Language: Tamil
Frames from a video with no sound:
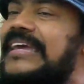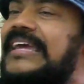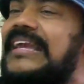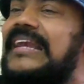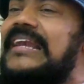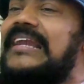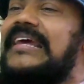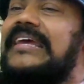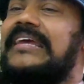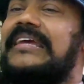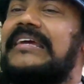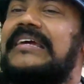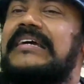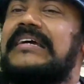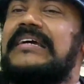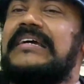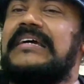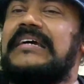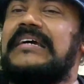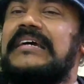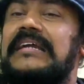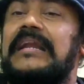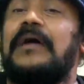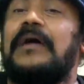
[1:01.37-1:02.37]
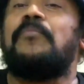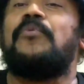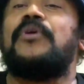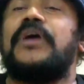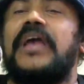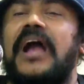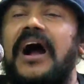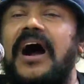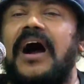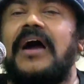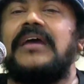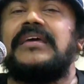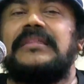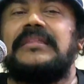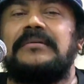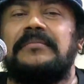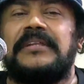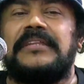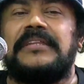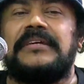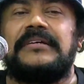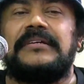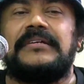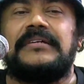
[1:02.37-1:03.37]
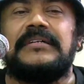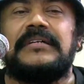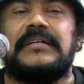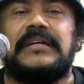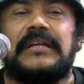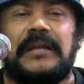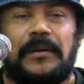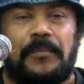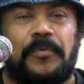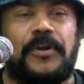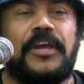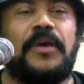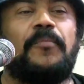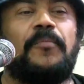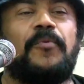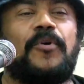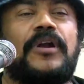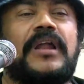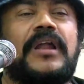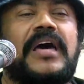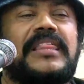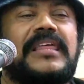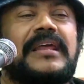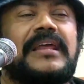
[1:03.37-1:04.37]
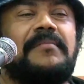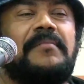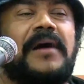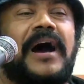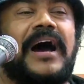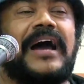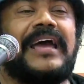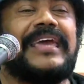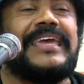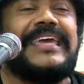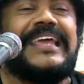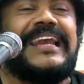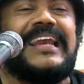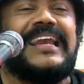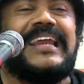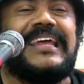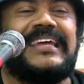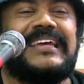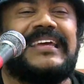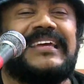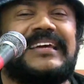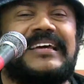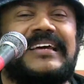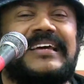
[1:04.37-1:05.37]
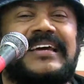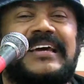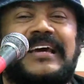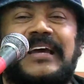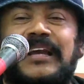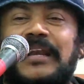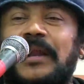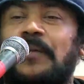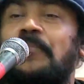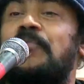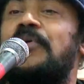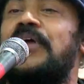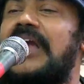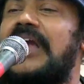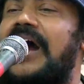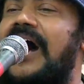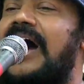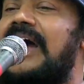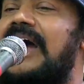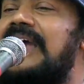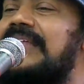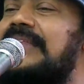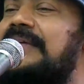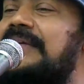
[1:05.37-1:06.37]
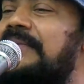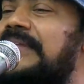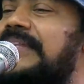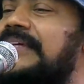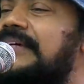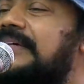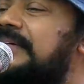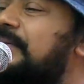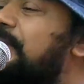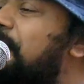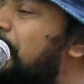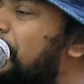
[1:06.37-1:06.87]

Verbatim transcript: இல்லை நம்முடைய ஆயுதம் எது நம்முடைய பொருளாதாரமா இல்லை நம்முடைய ஆயுதம் எது